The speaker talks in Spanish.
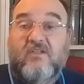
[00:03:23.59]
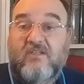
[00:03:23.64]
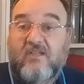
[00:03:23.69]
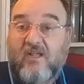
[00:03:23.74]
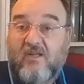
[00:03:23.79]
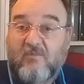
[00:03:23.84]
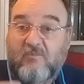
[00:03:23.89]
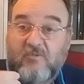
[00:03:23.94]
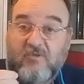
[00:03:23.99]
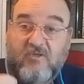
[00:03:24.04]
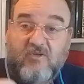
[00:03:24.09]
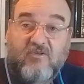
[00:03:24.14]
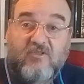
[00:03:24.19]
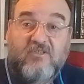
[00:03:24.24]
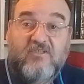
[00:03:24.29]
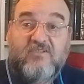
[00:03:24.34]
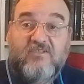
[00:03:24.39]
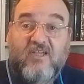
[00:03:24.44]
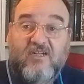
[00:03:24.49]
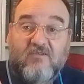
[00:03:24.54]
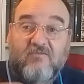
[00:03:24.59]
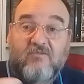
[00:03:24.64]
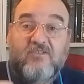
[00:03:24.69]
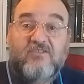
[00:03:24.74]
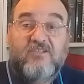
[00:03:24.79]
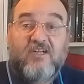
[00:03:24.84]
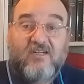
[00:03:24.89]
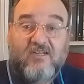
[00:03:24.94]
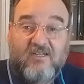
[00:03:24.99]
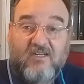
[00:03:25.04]
y al priorizar
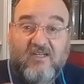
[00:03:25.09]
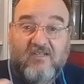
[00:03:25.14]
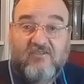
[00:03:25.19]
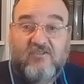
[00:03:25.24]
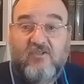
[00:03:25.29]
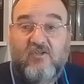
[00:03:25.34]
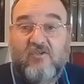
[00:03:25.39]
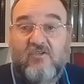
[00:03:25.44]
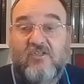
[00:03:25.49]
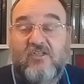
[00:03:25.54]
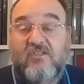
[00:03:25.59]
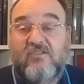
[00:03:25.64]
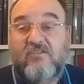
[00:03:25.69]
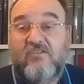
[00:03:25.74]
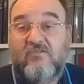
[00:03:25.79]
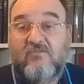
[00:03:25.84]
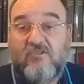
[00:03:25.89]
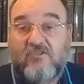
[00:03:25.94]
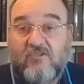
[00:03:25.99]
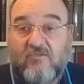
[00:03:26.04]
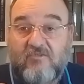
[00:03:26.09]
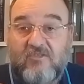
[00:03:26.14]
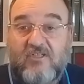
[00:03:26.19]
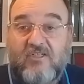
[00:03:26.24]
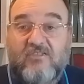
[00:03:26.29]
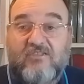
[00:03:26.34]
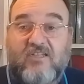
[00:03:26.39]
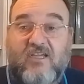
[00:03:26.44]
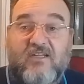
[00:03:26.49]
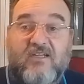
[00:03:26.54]
nuestras relaciones y nuestro
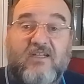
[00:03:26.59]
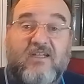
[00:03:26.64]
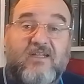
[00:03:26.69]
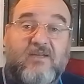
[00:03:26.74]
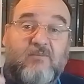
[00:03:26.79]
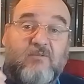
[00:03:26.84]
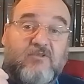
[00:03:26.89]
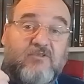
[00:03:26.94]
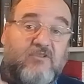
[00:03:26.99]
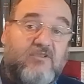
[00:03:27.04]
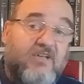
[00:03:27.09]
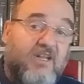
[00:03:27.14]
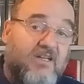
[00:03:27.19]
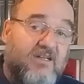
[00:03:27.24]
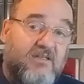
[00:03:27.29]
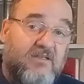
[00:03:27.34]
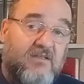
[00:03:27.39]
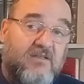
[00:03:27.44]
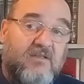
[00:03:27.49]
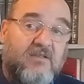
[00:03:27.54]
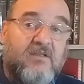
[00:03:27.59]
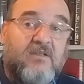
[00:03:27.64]
bienestar emocional,